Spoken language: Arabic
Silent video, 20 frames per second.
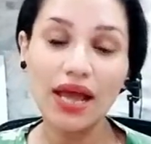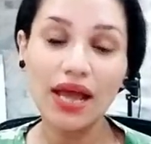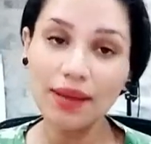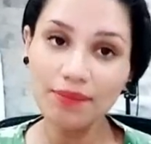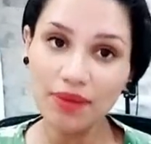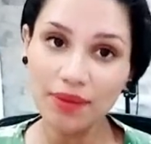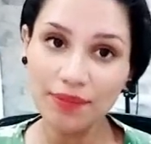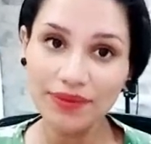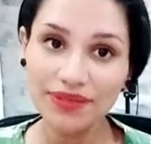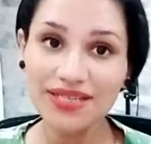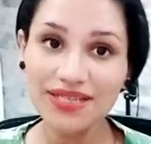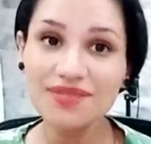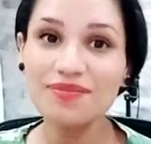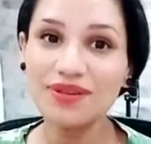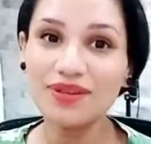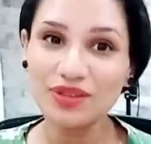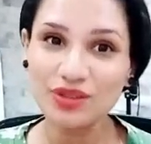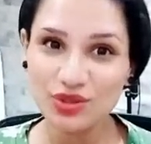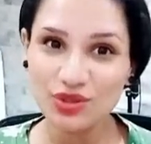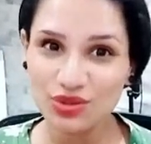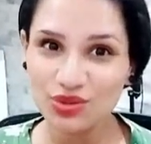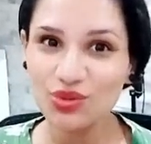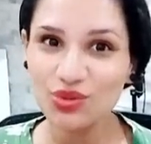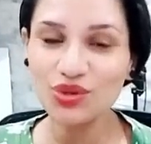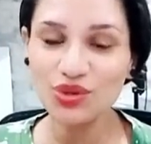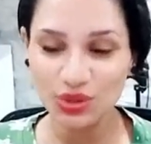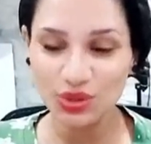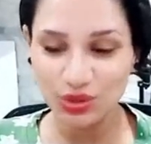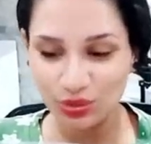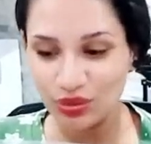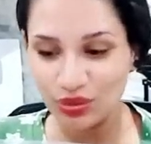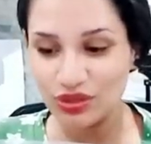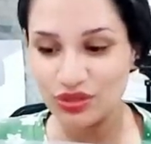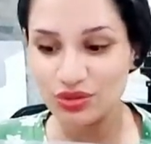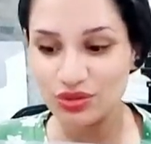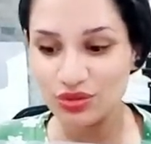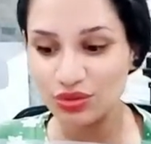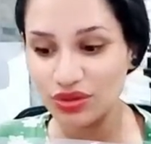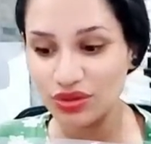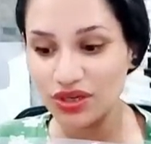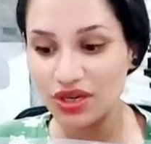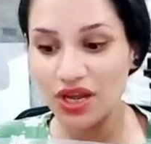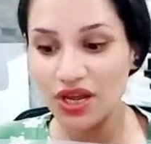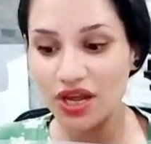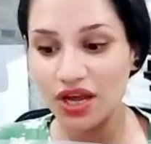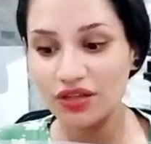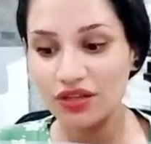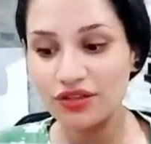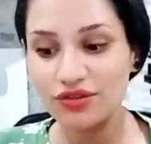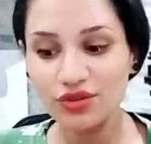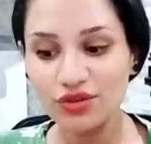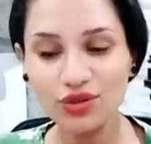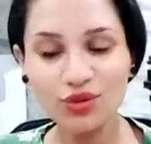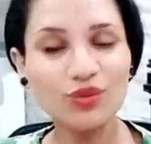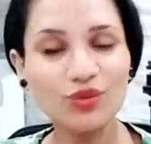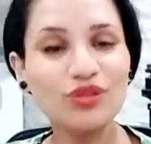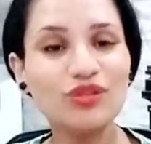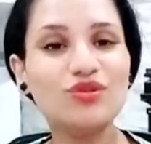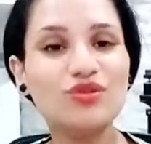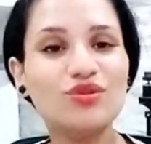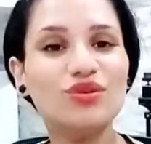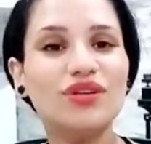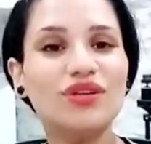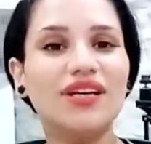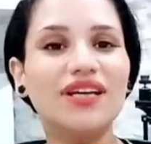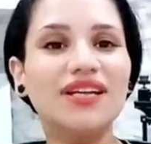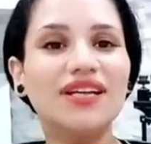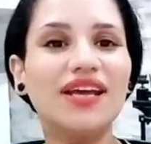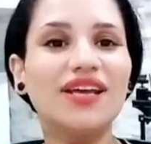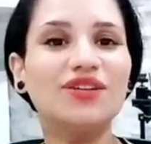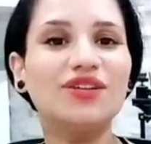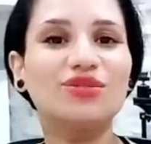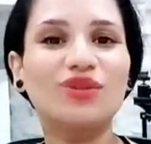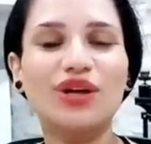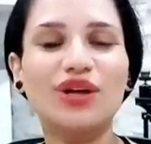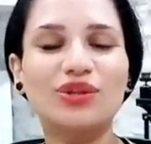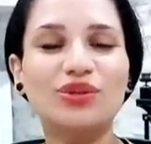اما بالنسبه للسور والسور السور والسور هنا انتوا